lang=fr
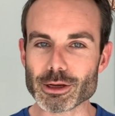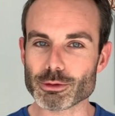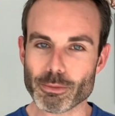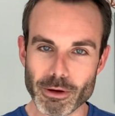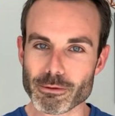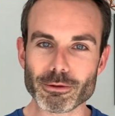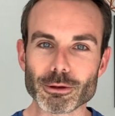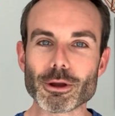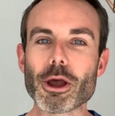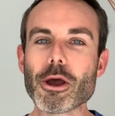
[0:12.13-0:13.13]
Hein. Je ne vais pas vous
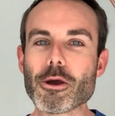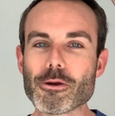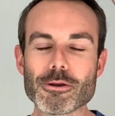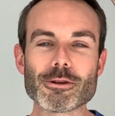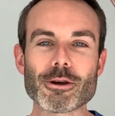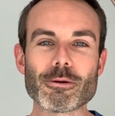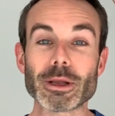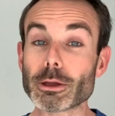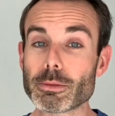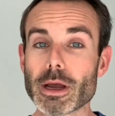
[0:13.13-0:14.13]
vendre une euh,
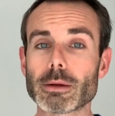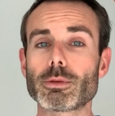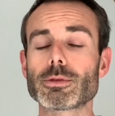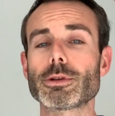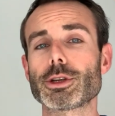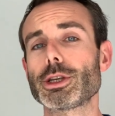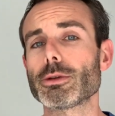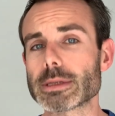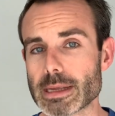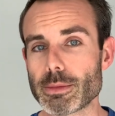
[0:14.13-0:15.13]
méthode miracle pour vous
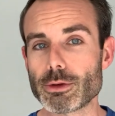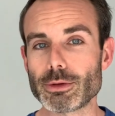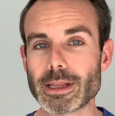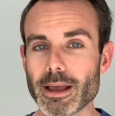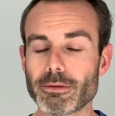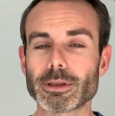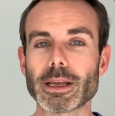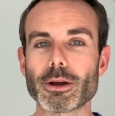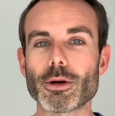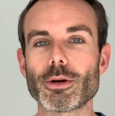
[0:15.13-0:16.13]
enrichir en 5 minutes derrière
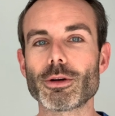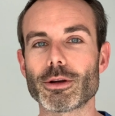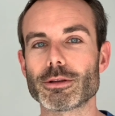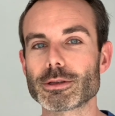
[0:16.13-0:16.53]
votre écran euh,